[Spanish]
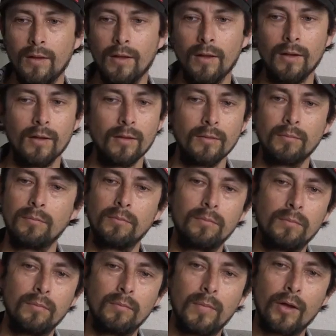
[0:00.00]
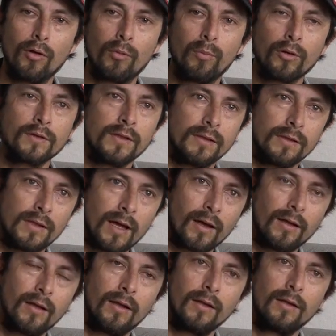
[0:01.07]
El mayor
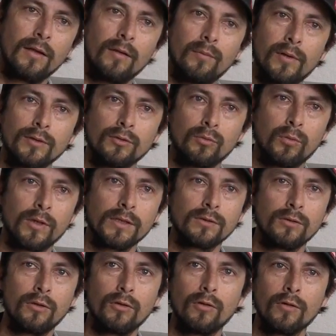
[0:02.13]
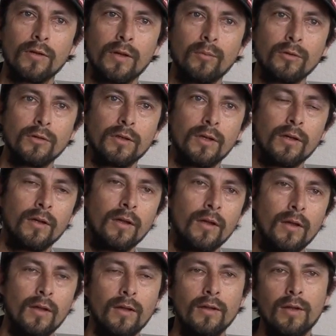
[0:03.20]
porcentaje del, presupuesto lo conseguimos de,
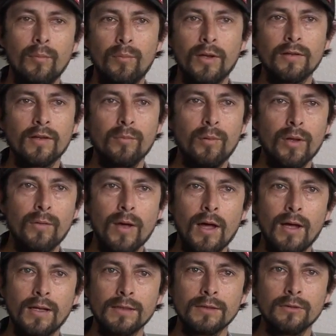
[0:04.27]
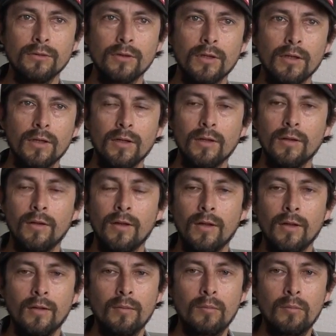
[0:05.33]
empresas privadas, que
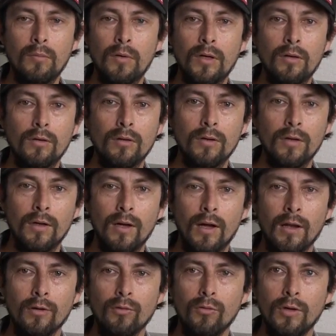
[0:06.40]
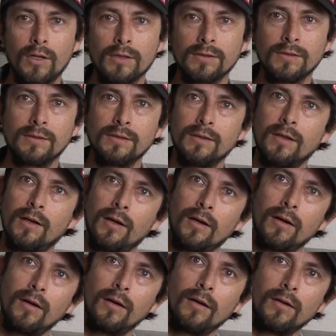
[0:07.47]
bueno, algunas
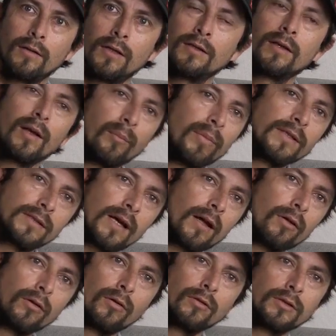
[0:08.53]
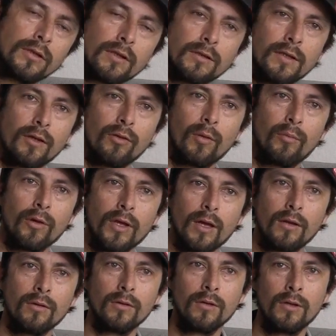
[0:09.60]
han, desde que empezaron nos han seguido
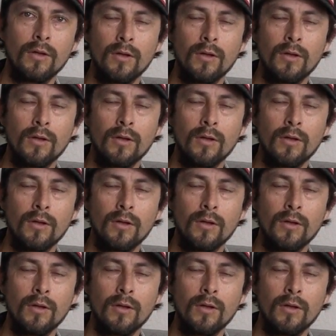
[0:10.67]
apoyando.